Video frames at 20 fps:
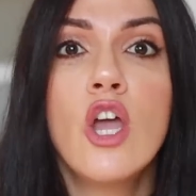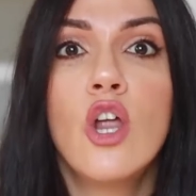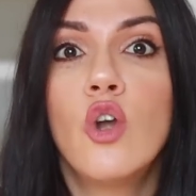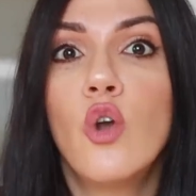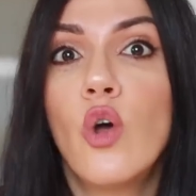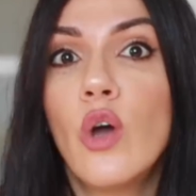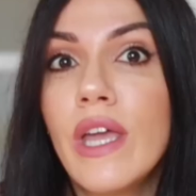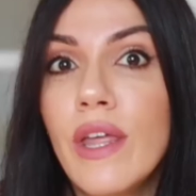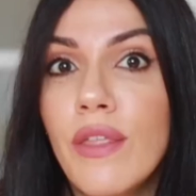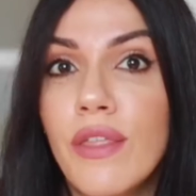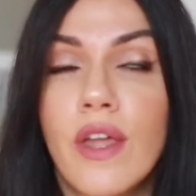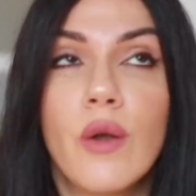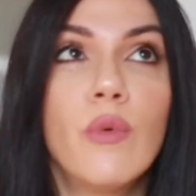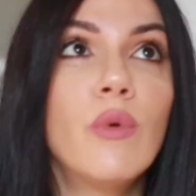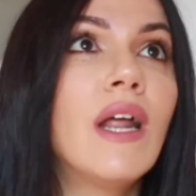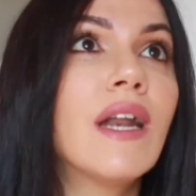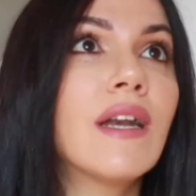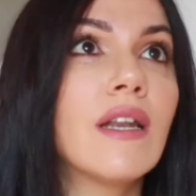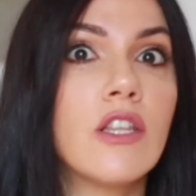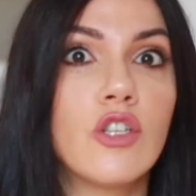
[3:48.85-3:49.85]
Lo hice en
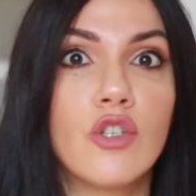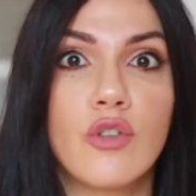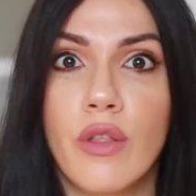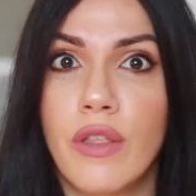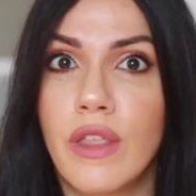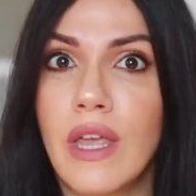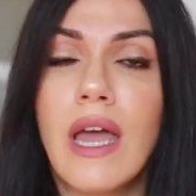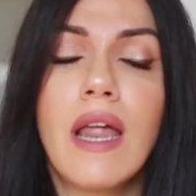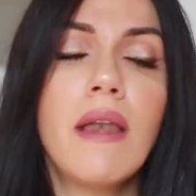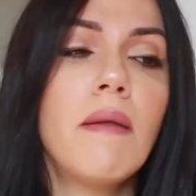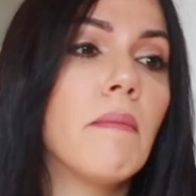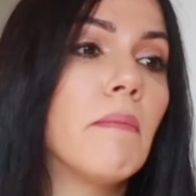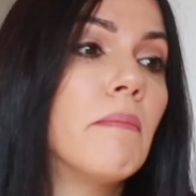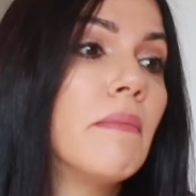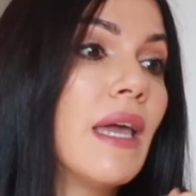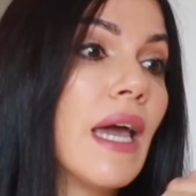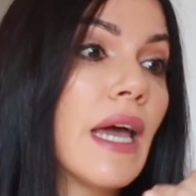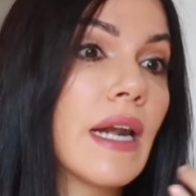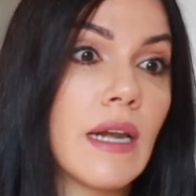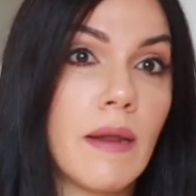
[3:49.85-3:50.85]
una red social,
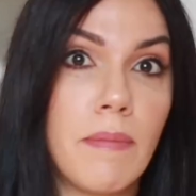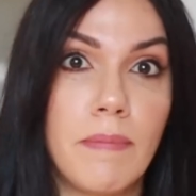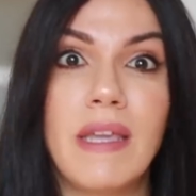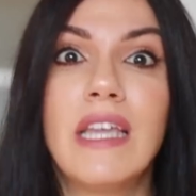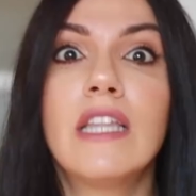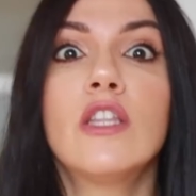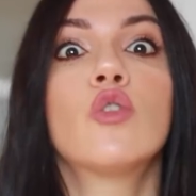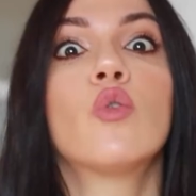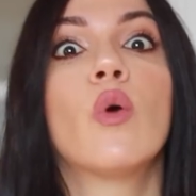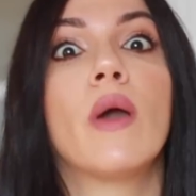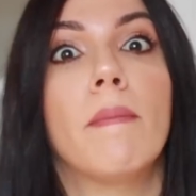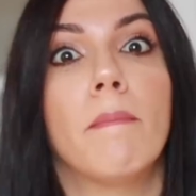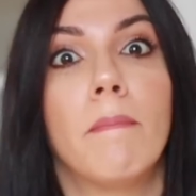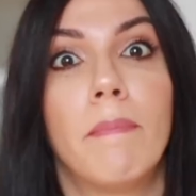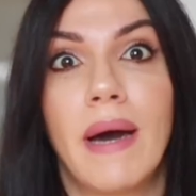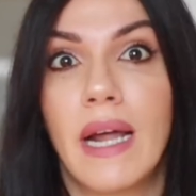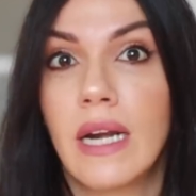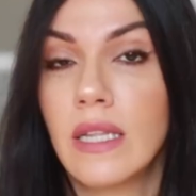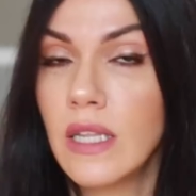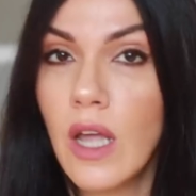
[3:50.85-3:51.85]
me arrepiento en
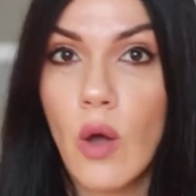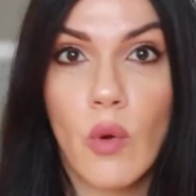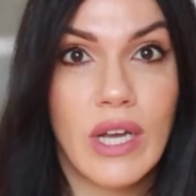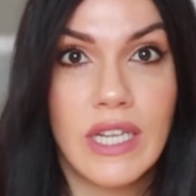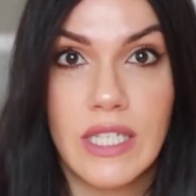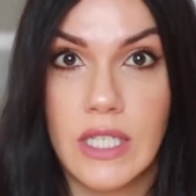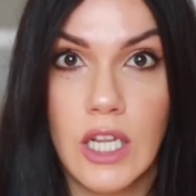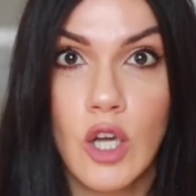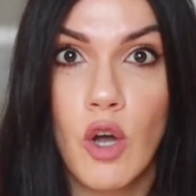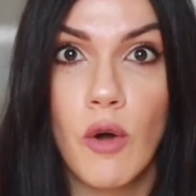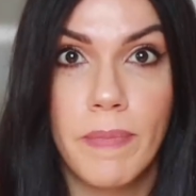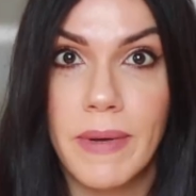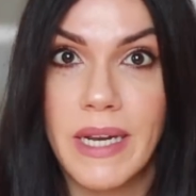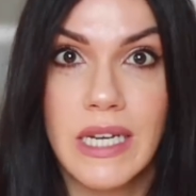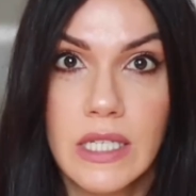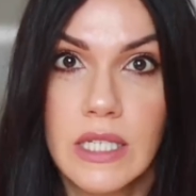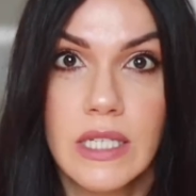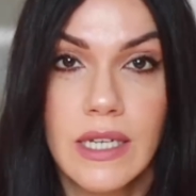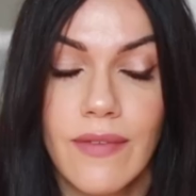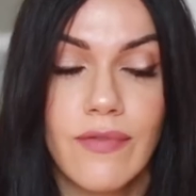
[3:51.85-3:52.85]
parte, aunque sigo
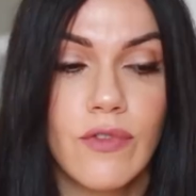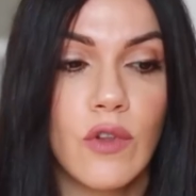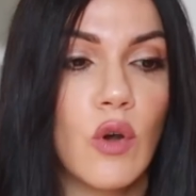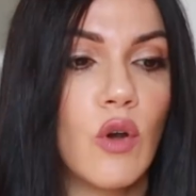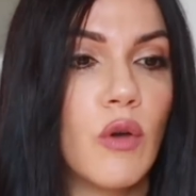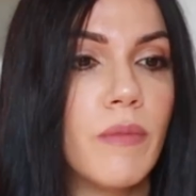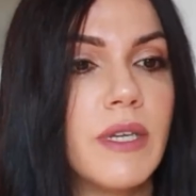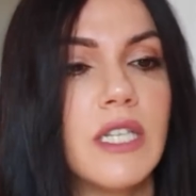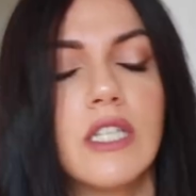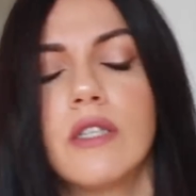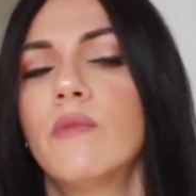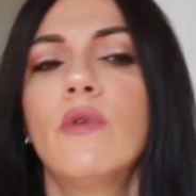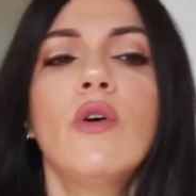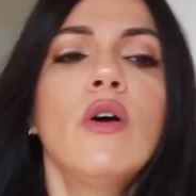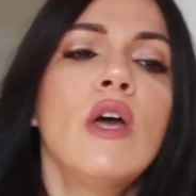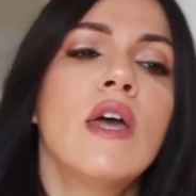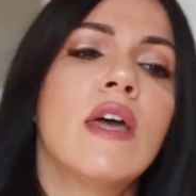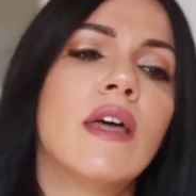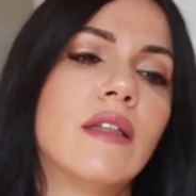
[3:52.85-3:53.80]
pensando lo mismo,